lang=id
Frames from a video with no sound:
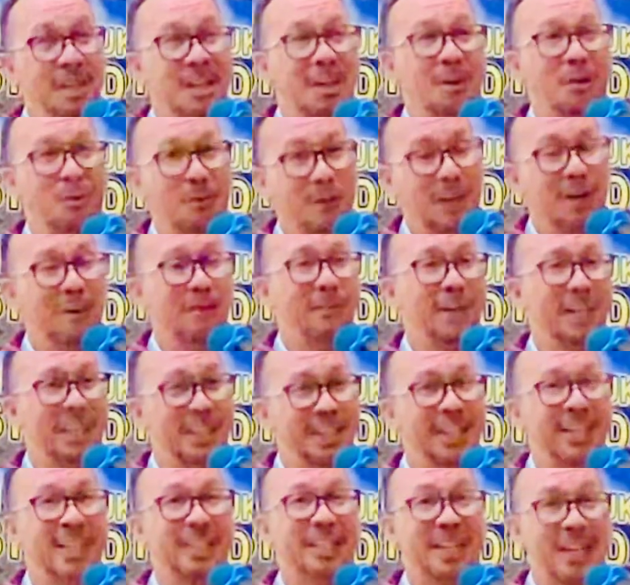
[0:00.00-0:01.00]
orang-orang yang
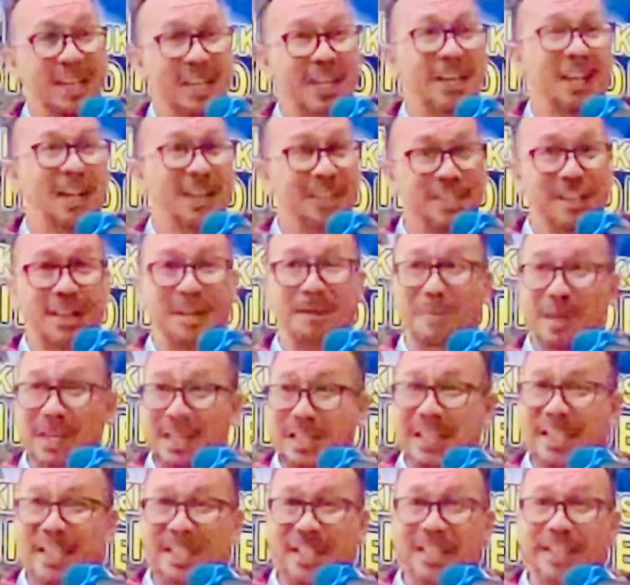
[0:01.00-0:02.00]
tidak terkenal selama ini
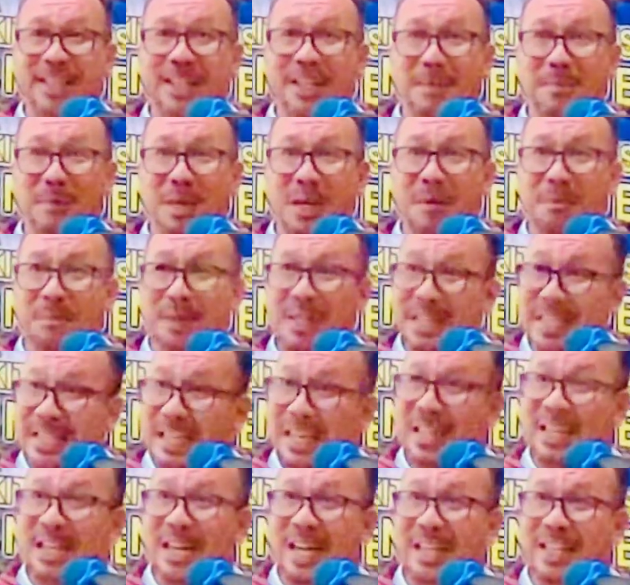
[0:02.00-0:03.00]
di Inter Miami dengan
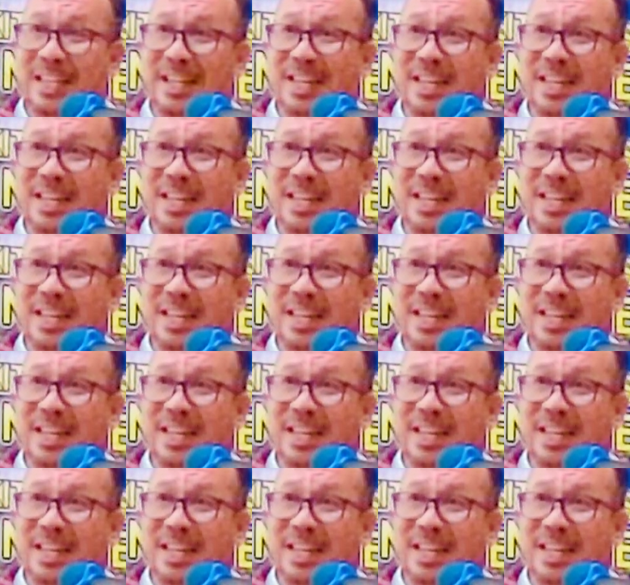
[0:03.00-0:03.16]
kehadiran